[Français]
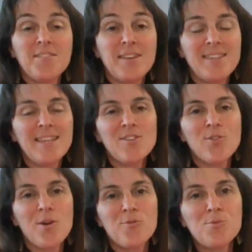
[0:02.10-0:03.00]

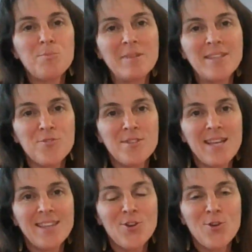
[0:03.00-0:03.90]
Félicitations à vous. Si vous
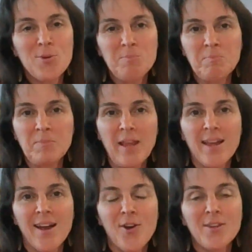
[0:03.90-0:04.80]
êtes euh,
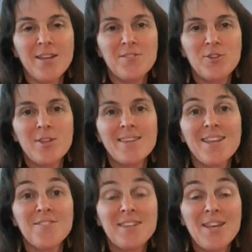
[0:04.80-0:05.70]
en train de visionner
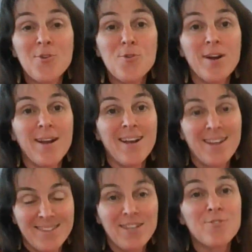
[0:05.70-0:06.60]
cette vidéo,
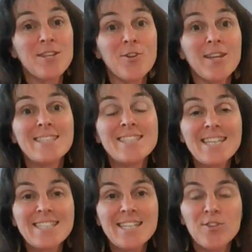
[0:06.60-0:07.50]
c'est que vous êtes en train de
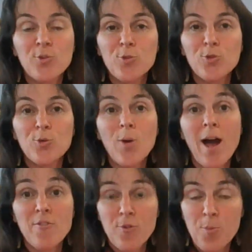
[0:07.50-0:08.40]
chercher des solutions
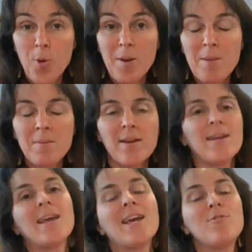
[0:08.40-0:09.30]
à vos problèmes
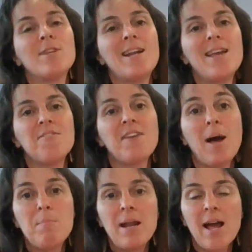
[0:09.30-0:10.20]
et que vous allez
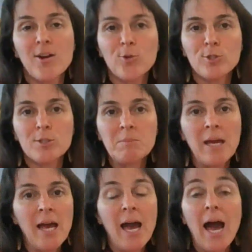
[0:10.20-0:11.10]
faire appel à un coach.
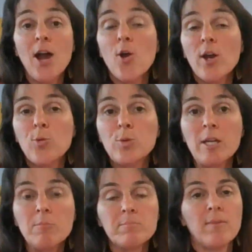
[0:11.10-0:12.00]
Alors
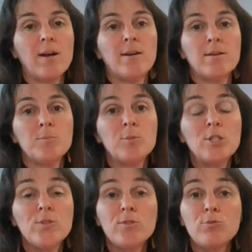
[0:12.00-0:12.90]
écoutez, euh, moi
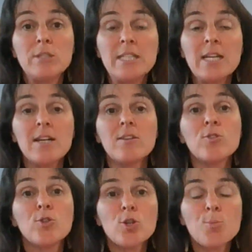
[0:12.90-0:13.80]
je vais vous dire
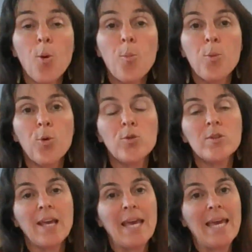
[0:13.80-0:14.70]
ce que je
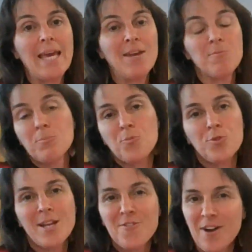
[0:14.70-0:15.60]
propose et
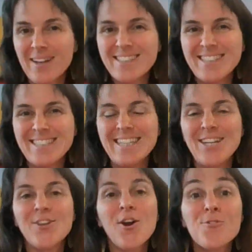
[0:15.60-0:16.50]
vous allez voir si
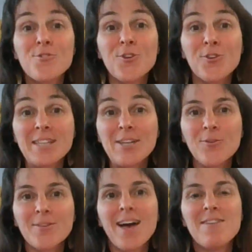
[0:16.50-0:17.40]
le cœur vous en dit
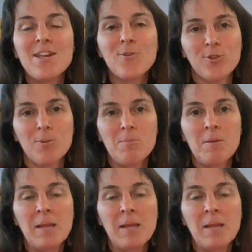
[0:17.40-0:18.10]
qu'on travaille ensemble.